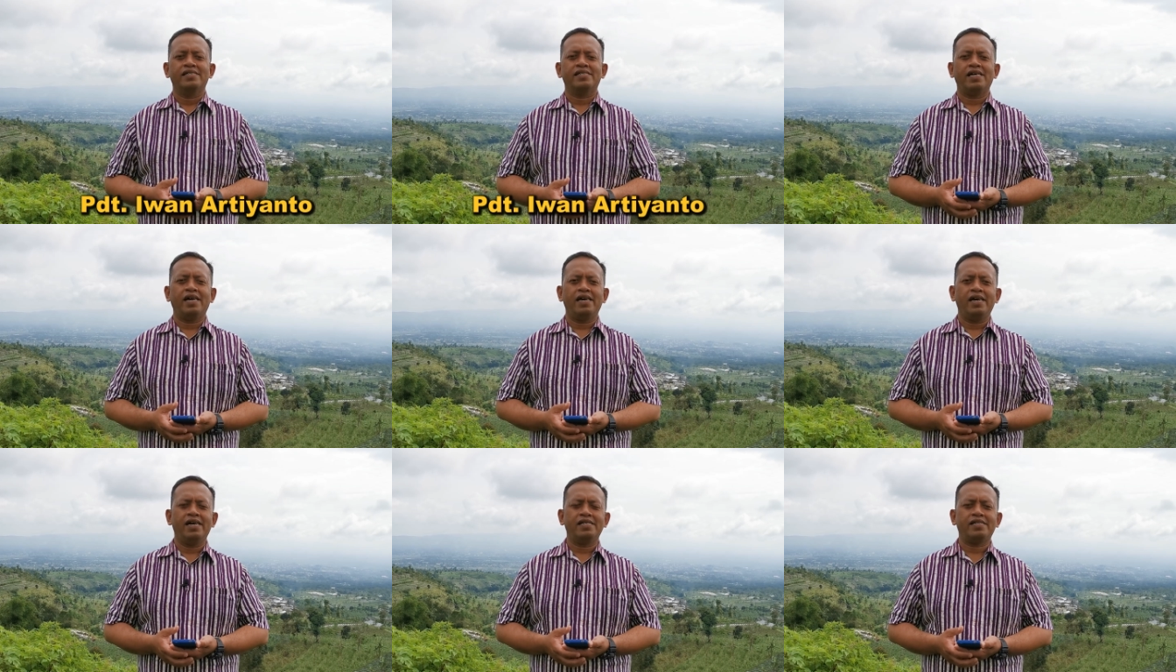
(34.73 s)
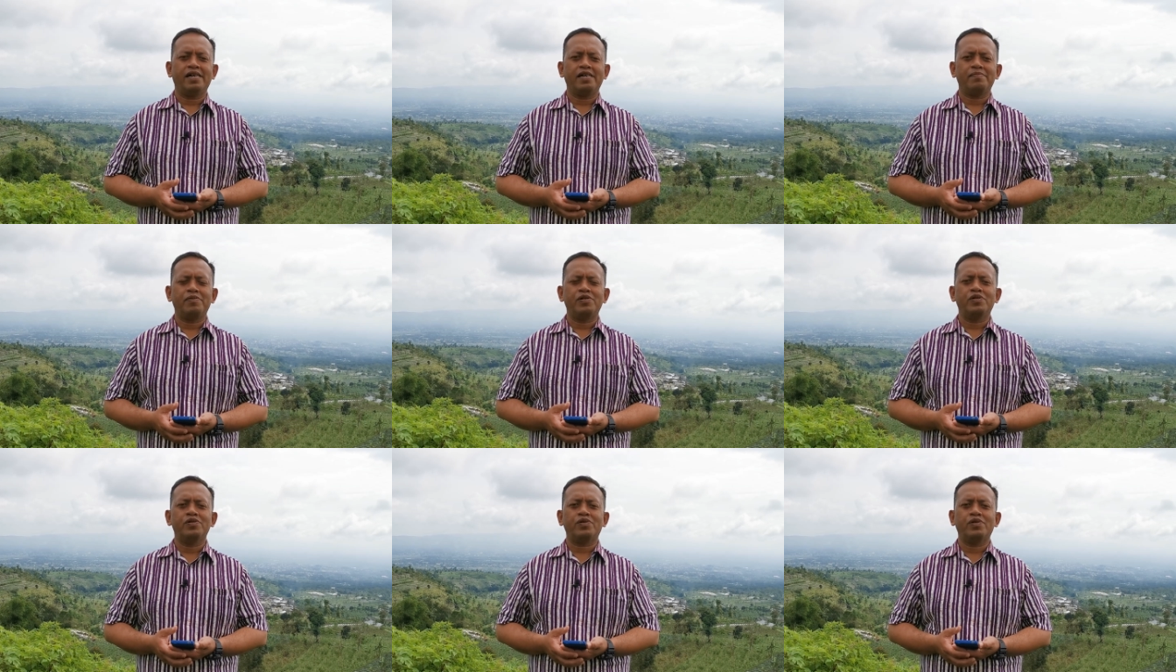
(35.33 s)
Saya
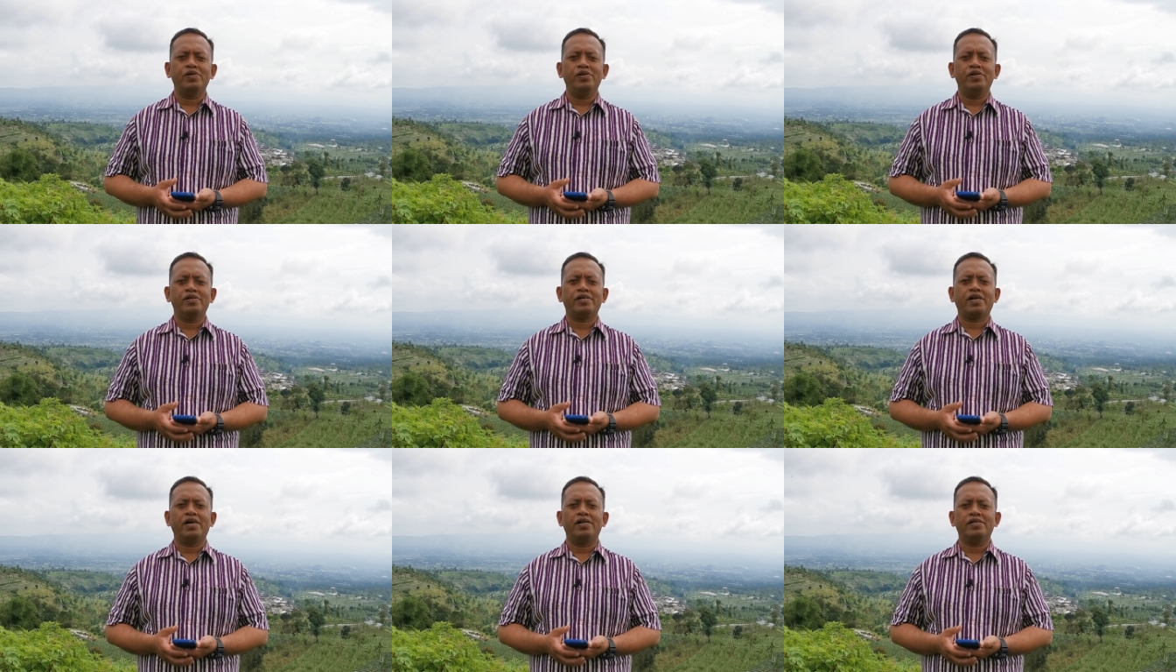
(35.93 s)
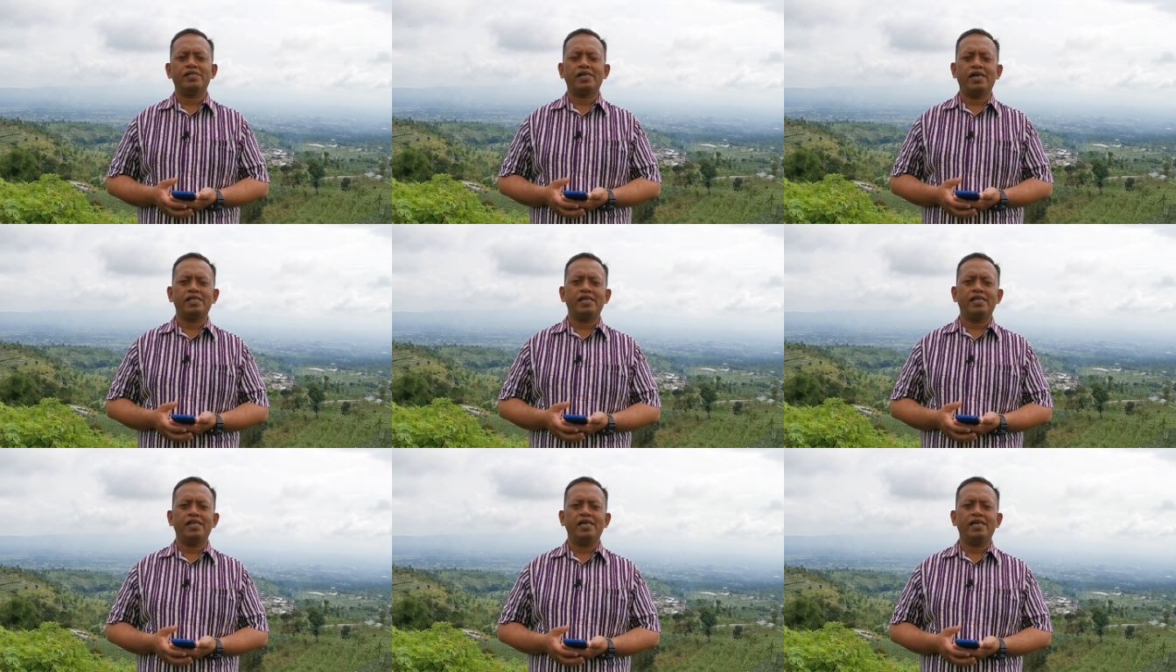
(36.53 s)
sangat bersyukur kalau
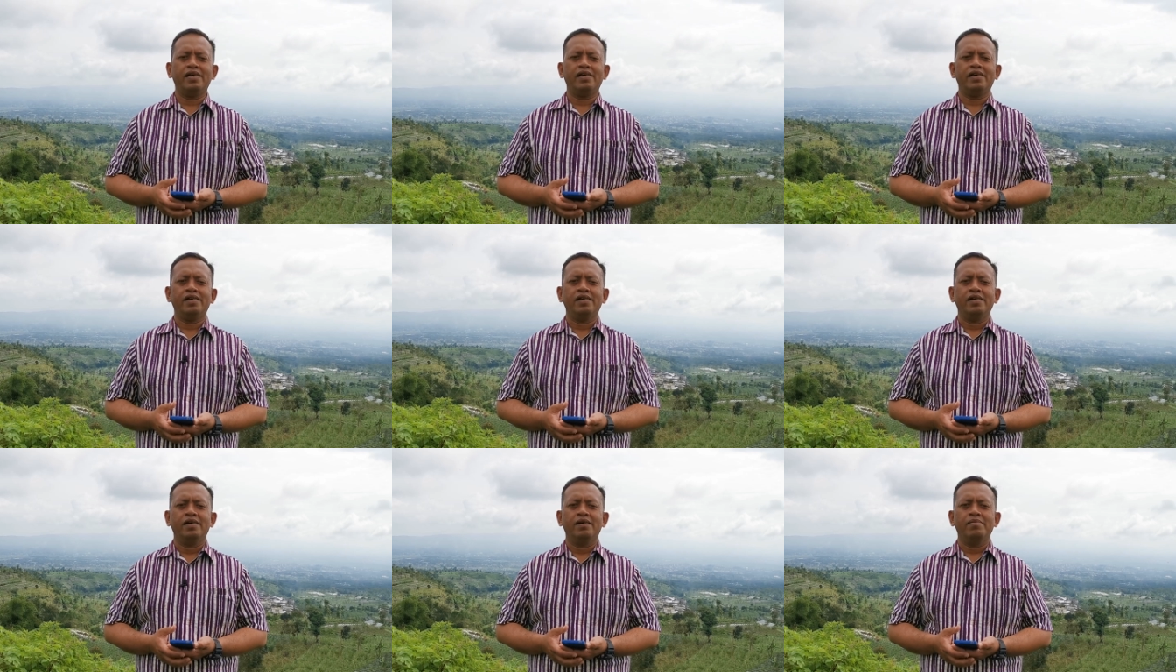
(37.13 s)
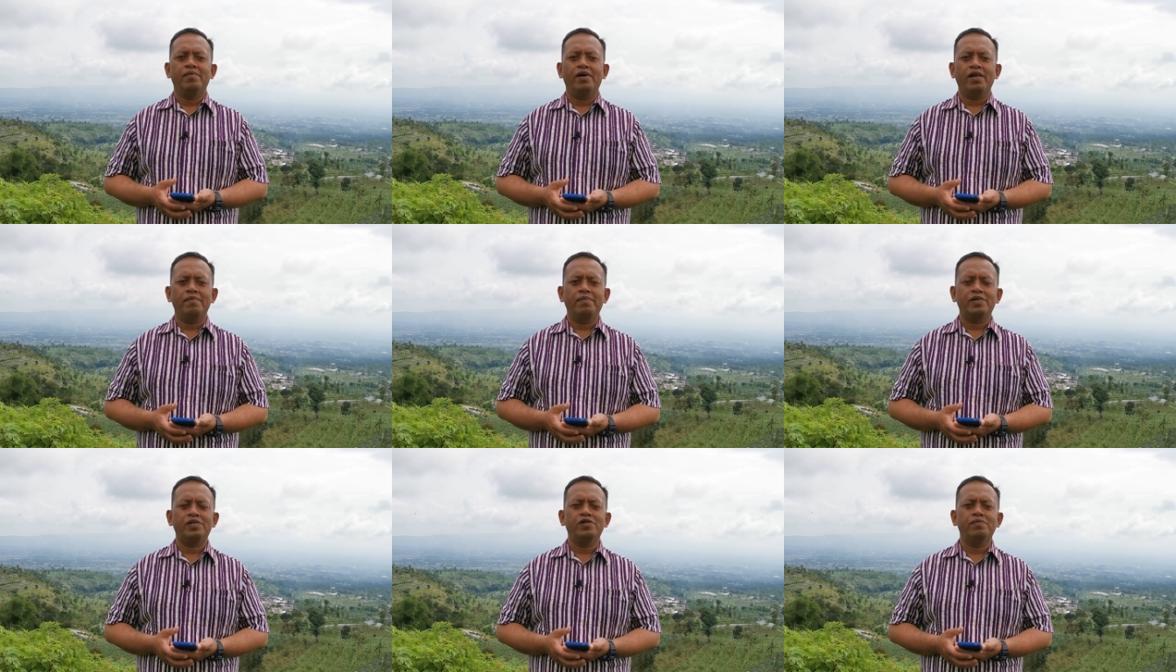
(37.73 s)
saat ini
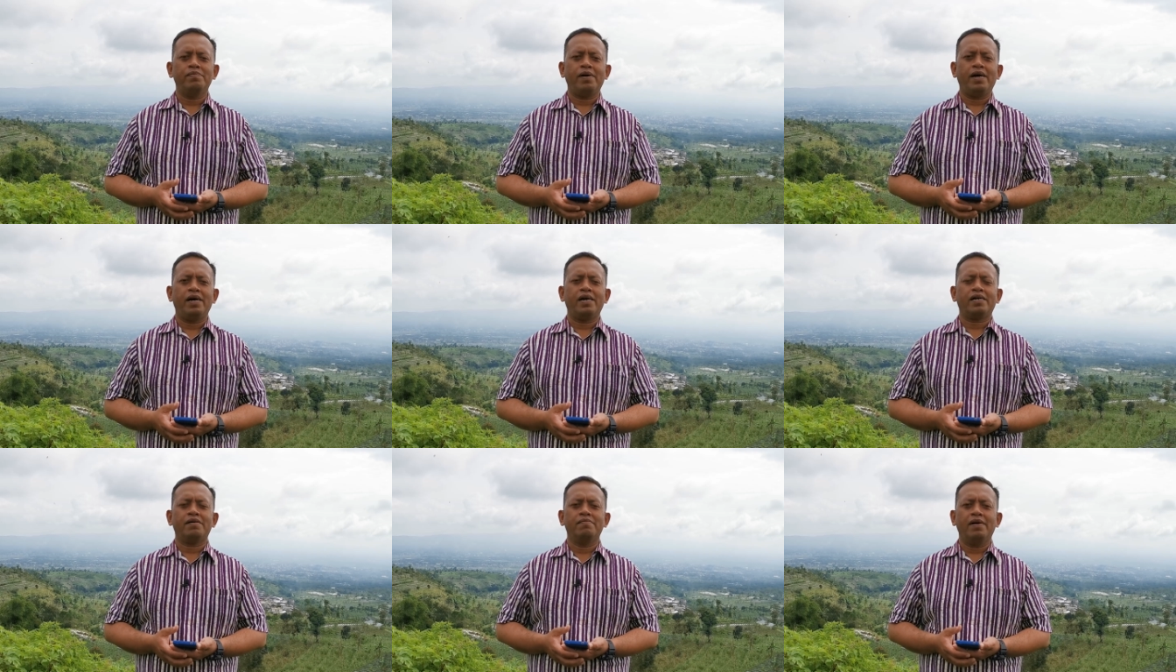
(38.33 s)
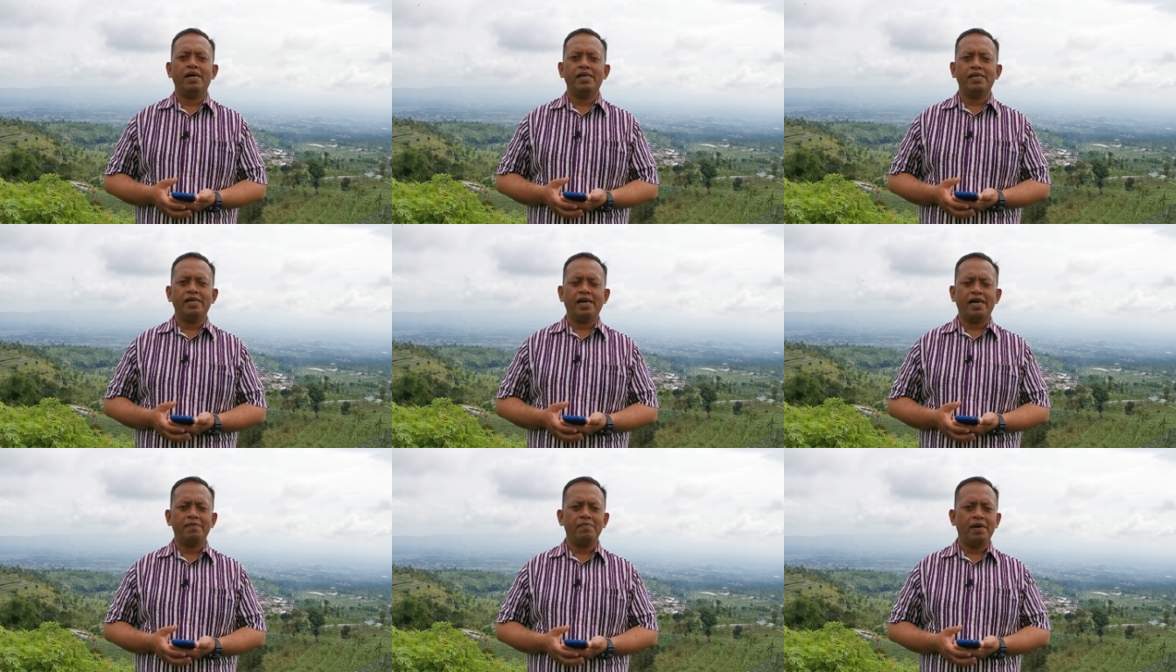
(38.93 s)
boleh berjumpa
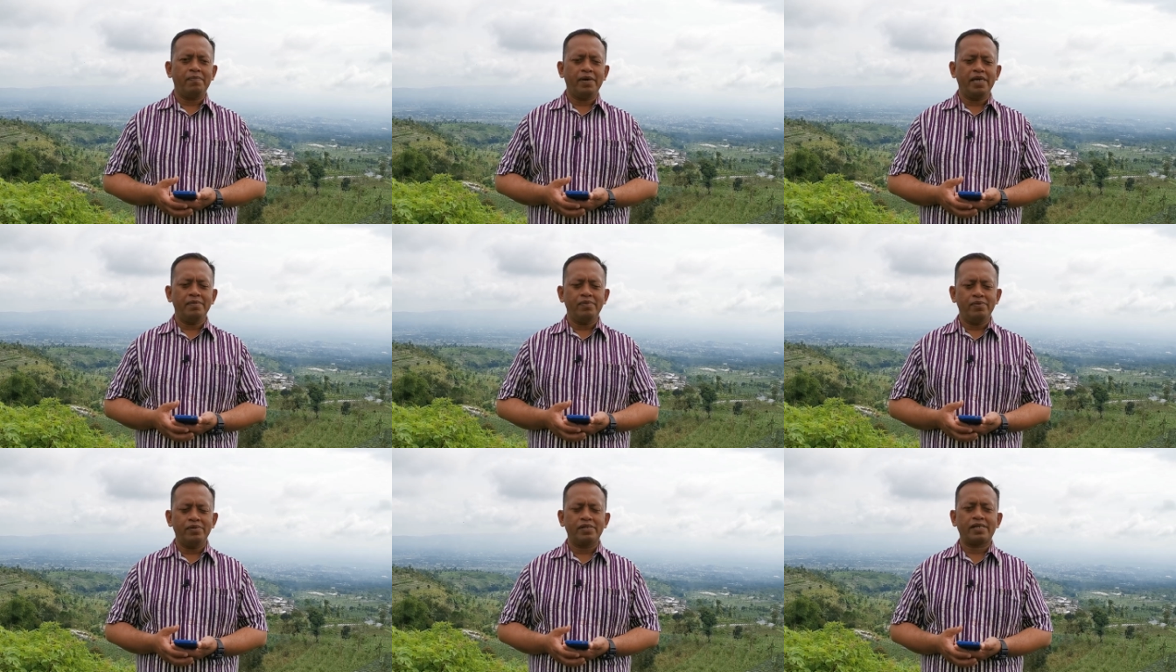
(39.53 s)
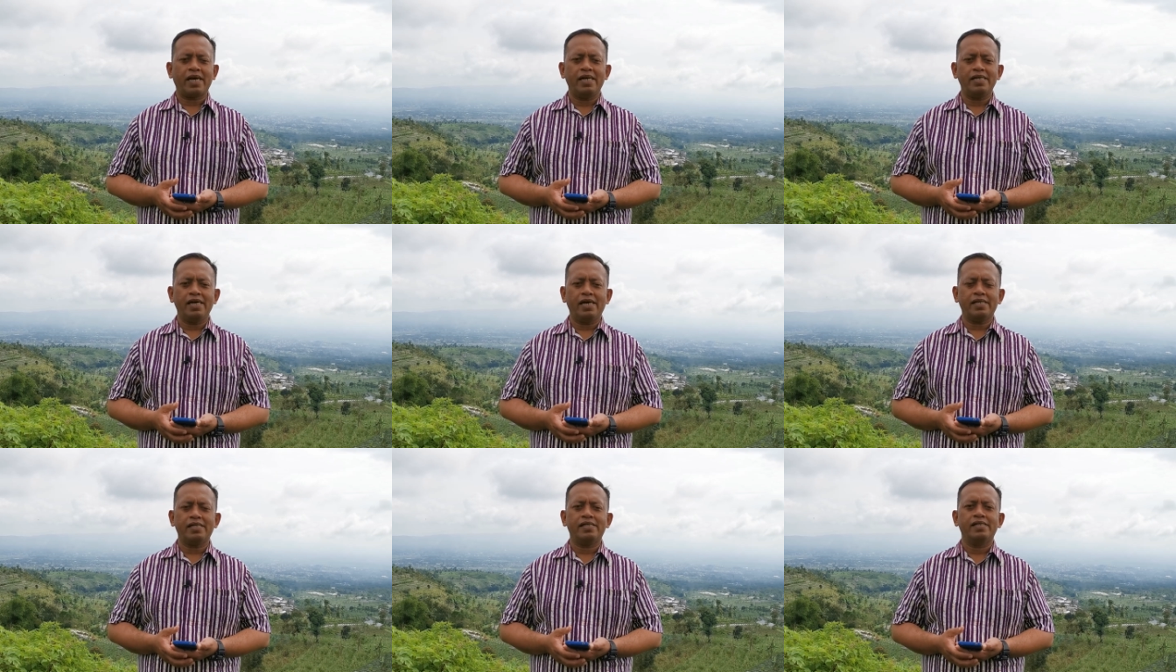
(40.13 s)
kembali dengan Bapak, Ibu
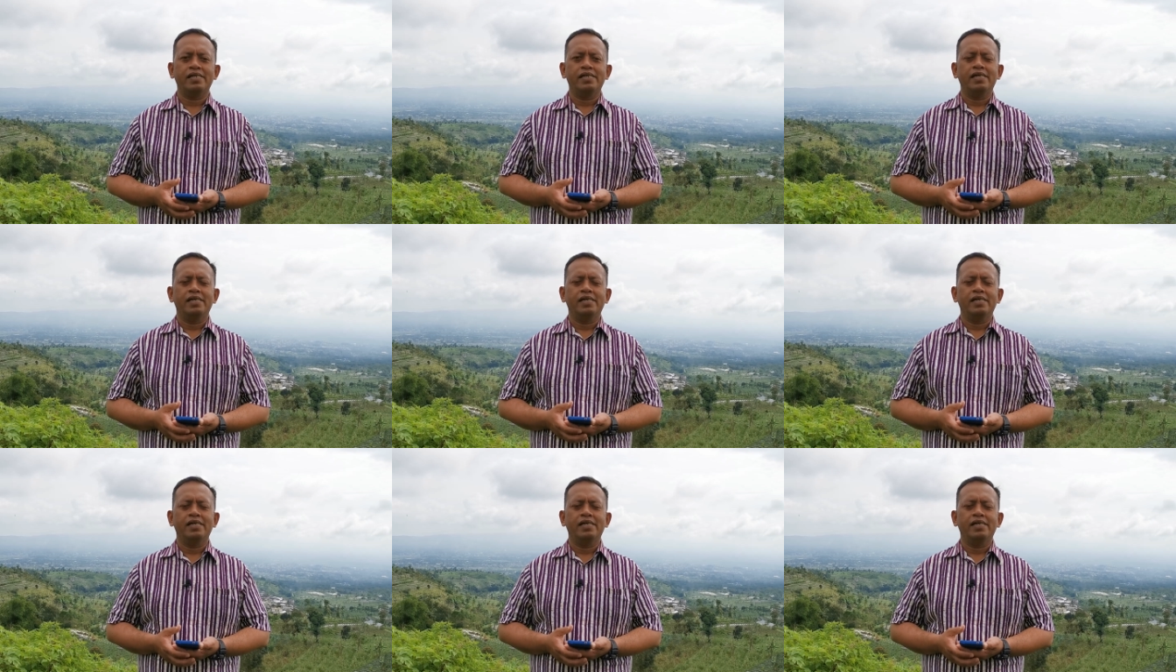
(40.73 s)
sekalian.